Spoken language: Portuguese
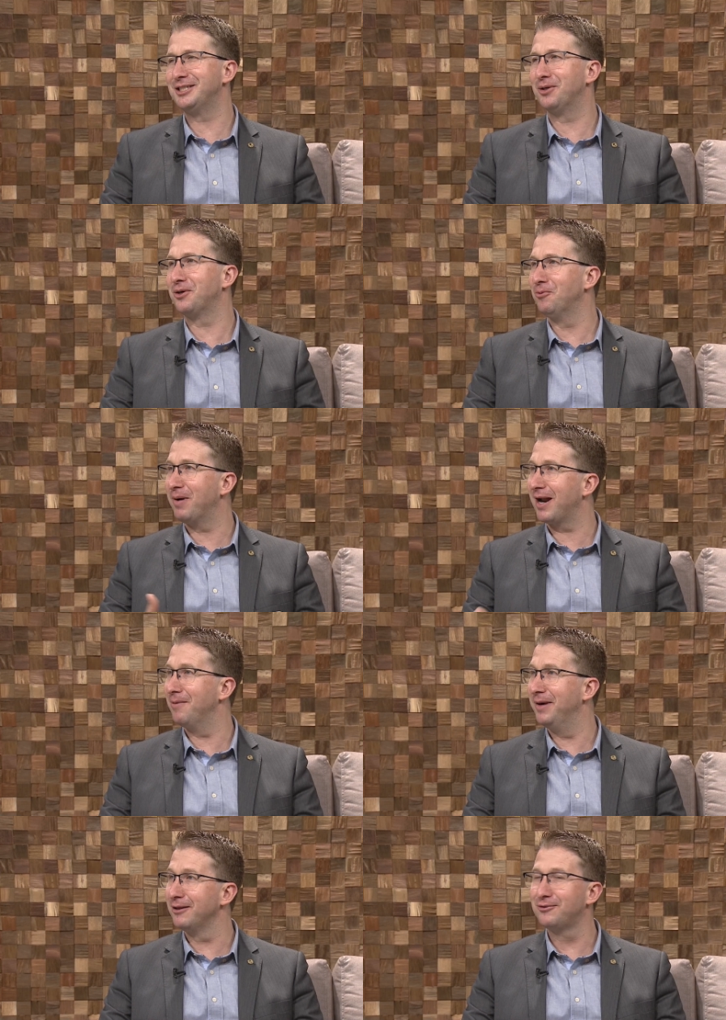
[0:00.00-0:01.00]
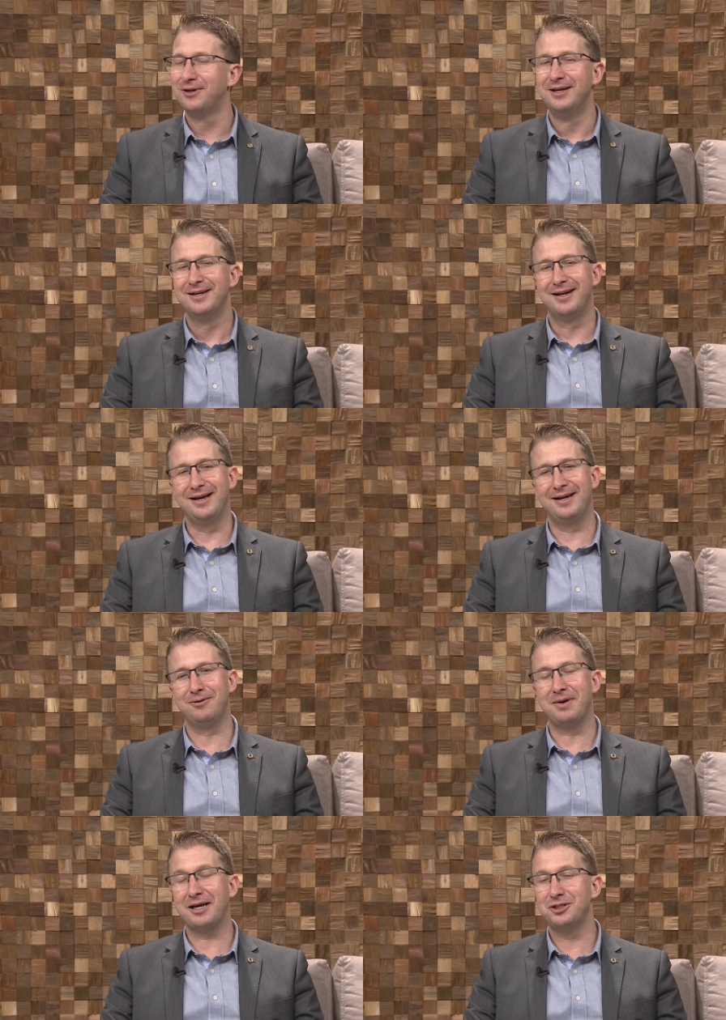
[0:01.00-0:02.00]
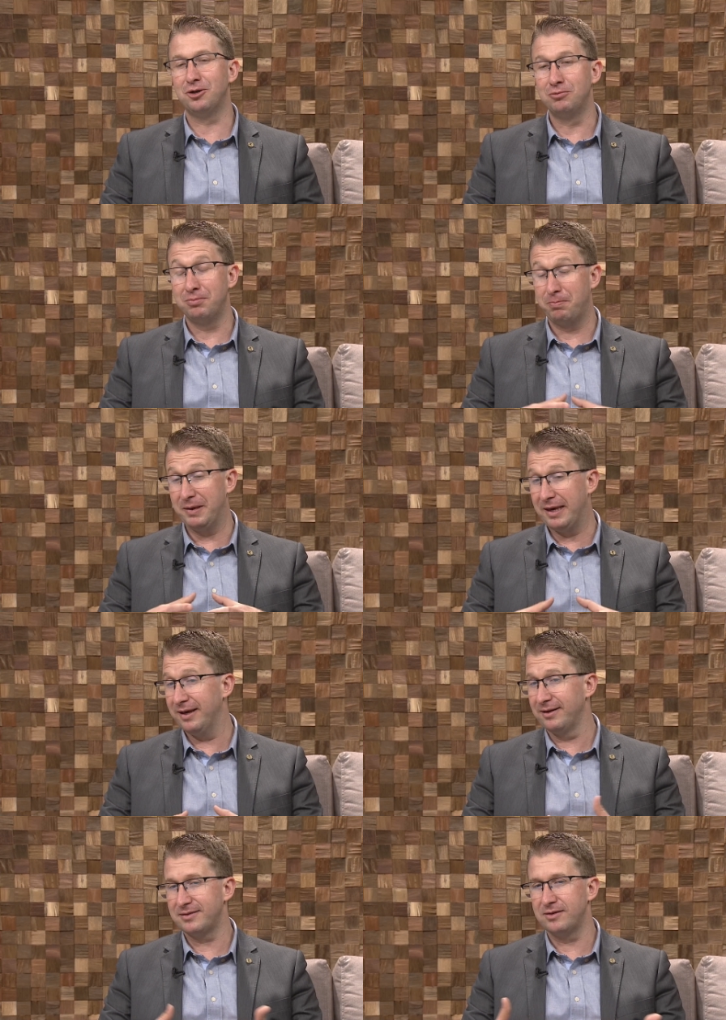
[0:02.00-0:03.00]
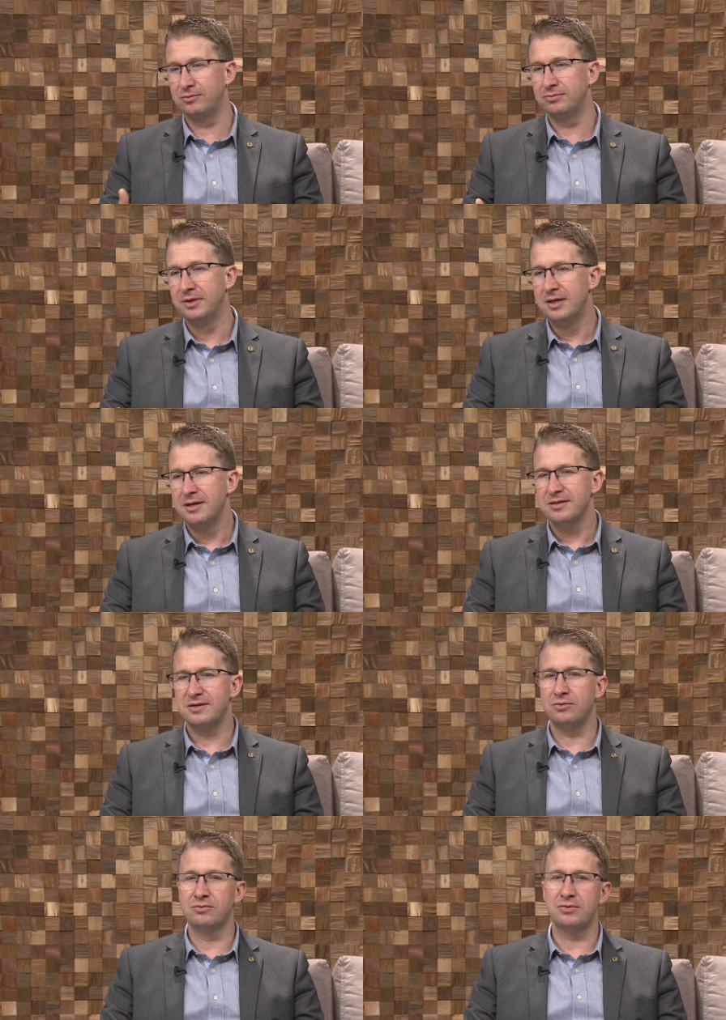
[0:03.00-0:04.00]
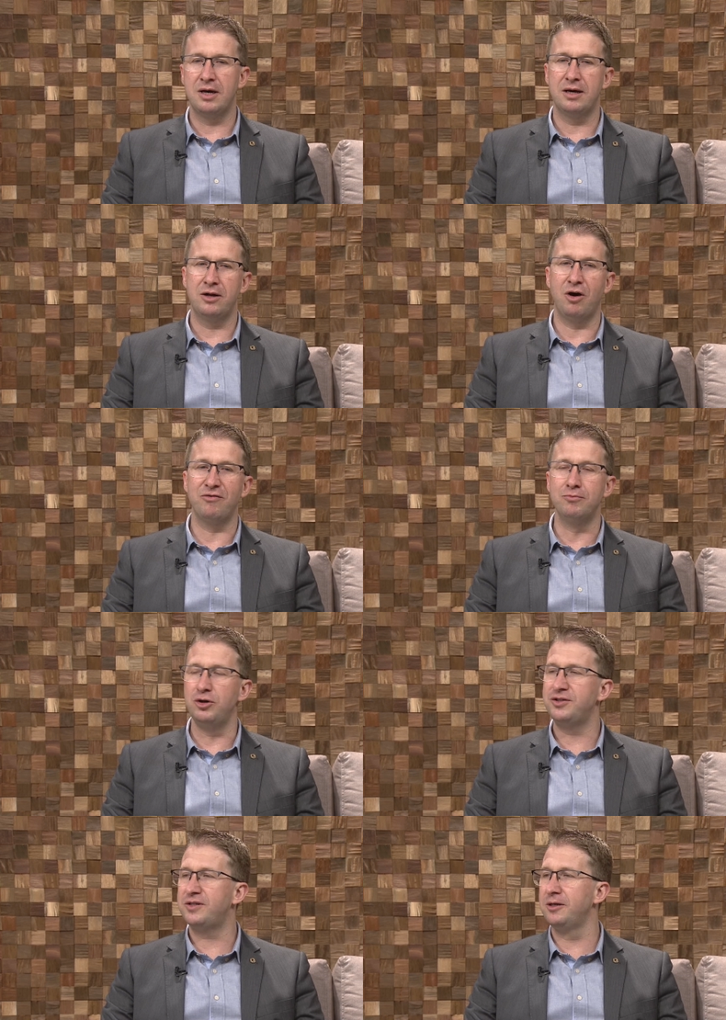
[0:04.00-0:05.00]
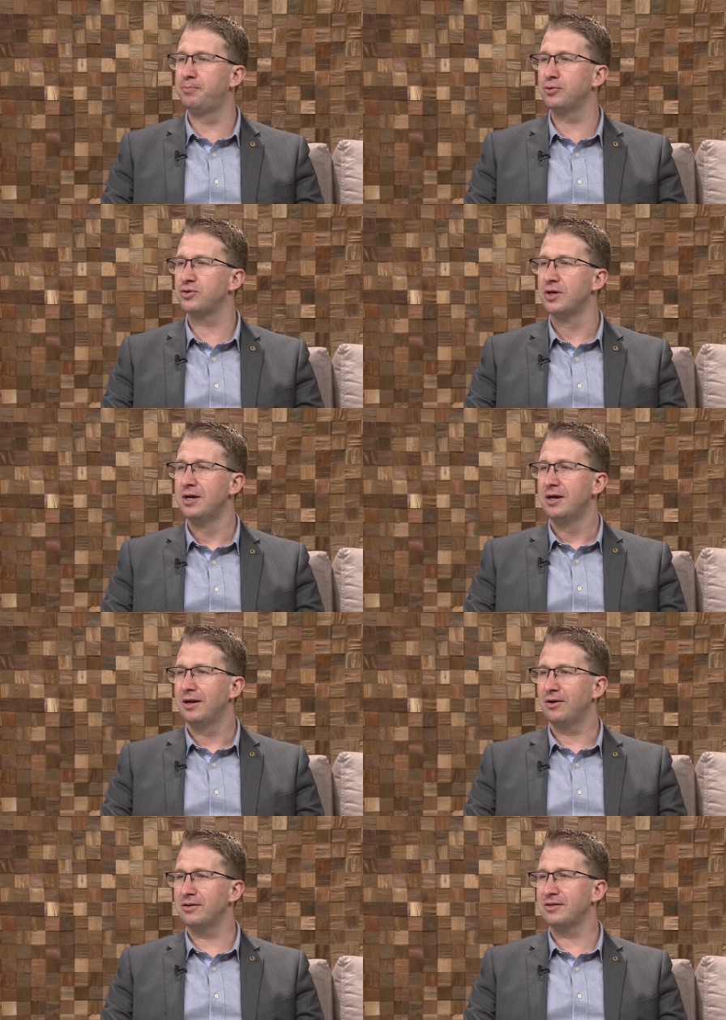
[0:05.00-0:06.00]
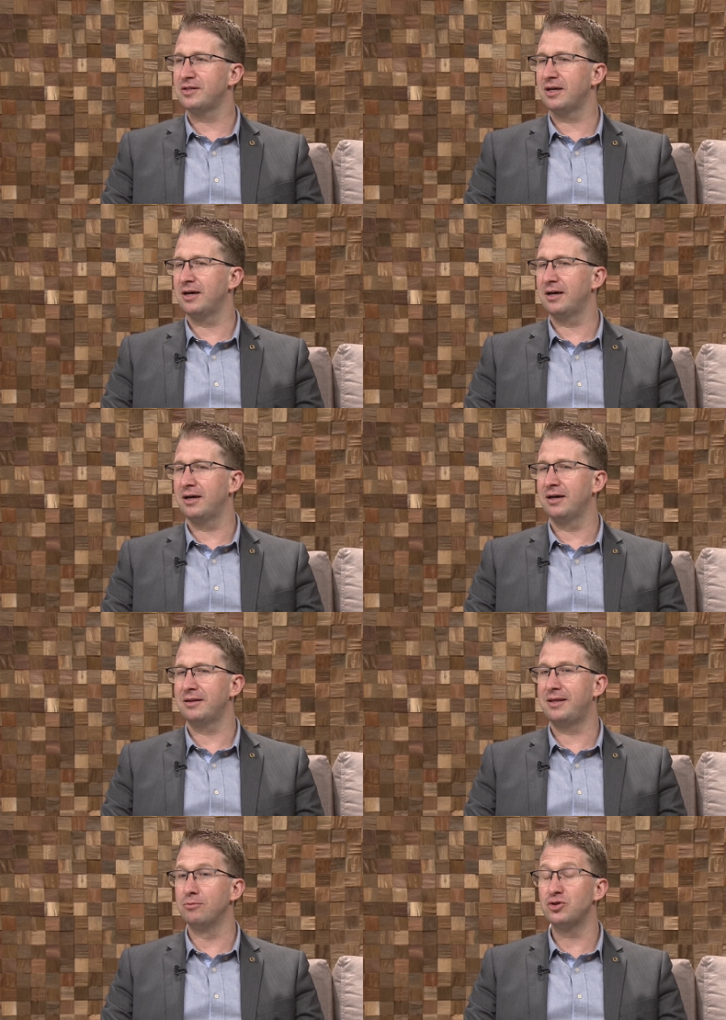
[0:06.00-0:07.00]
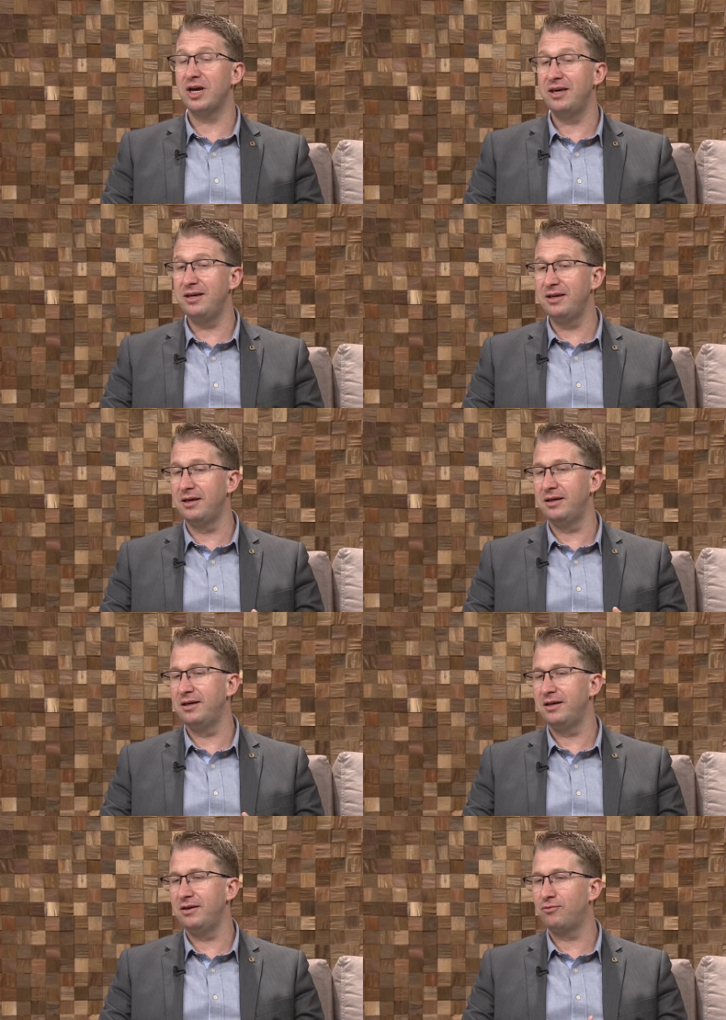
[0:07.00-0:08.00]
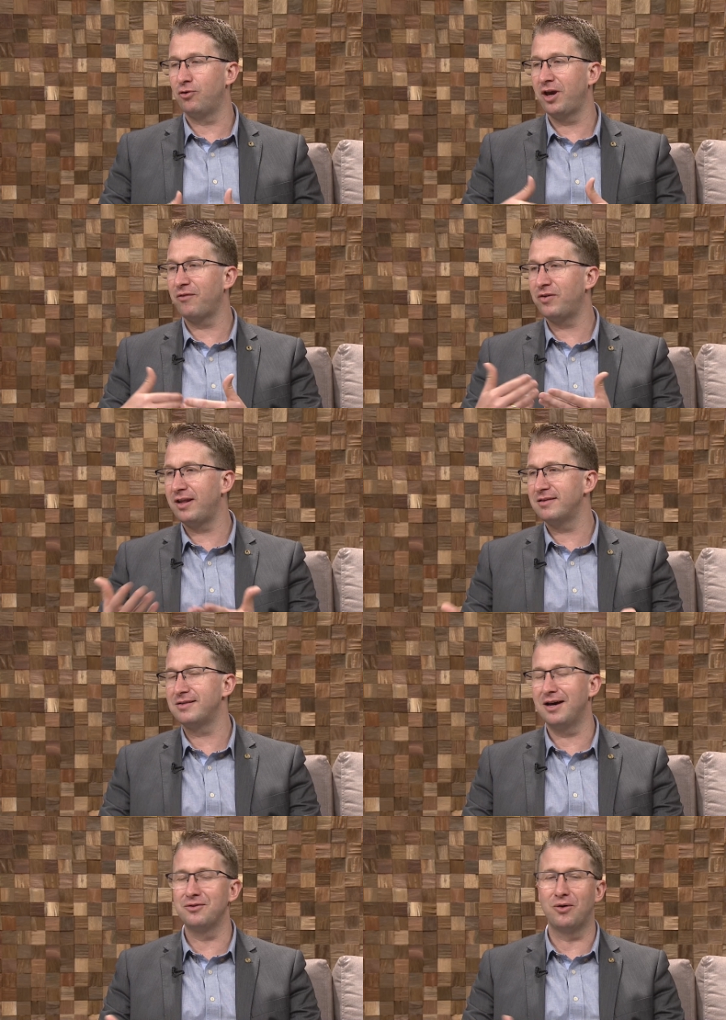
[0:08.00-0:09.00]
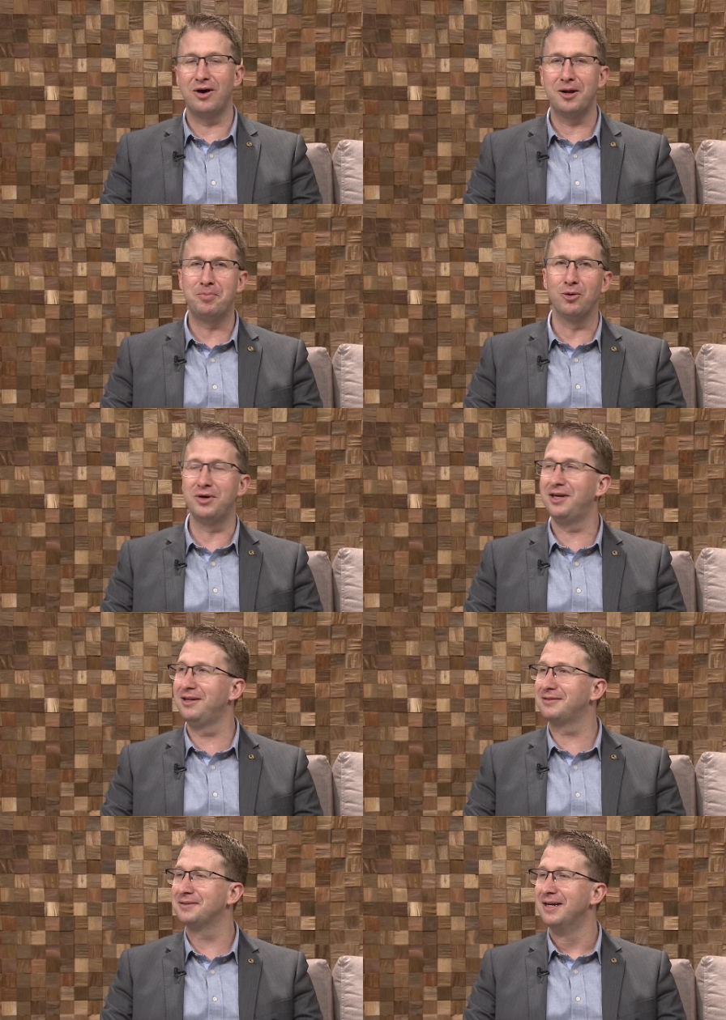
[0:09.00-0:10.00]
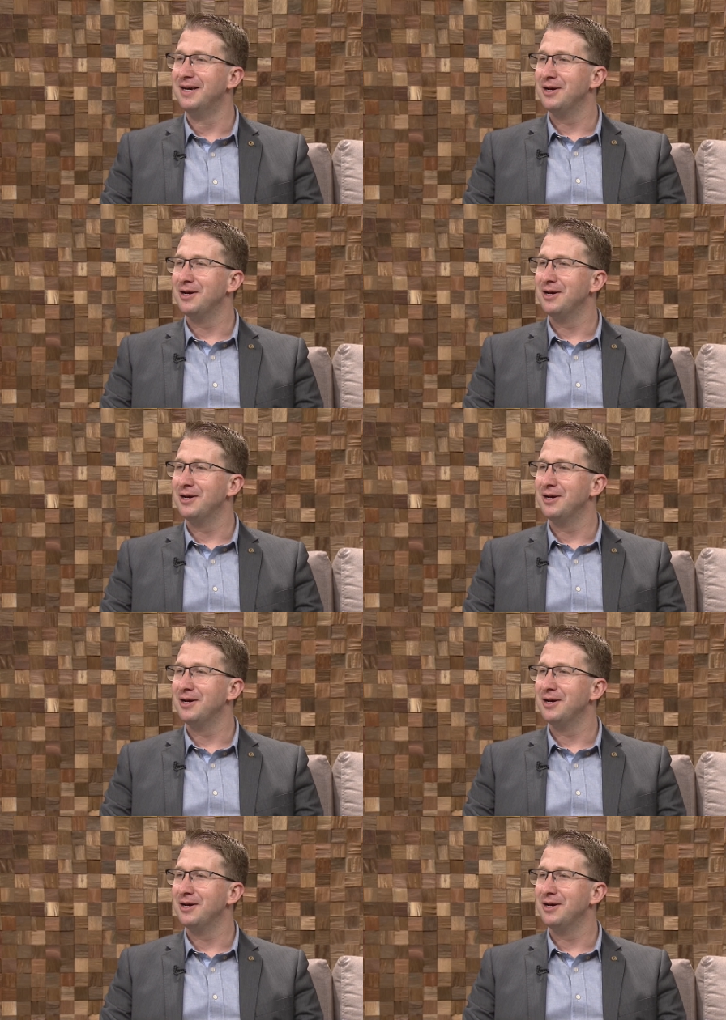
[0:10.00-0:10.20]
região aqui no parlamento. Né? É né? uma região pequena, são, são uh, nove municípios. Nós uh, uh, temos aí, e foi referenciado agora pelo Guinness,